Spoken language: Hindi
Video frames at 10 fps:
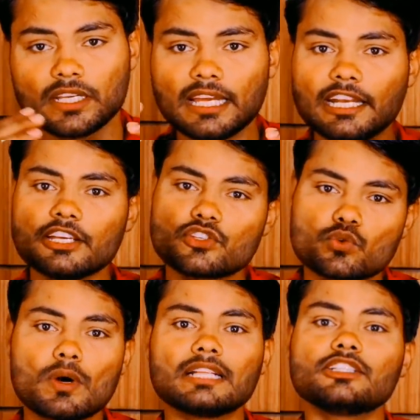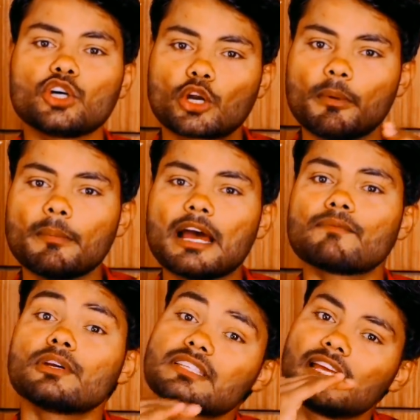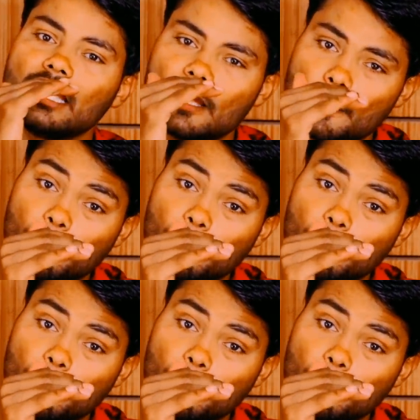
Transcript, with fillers: यानी कि शुरुआती दौर में मैं आपको इसके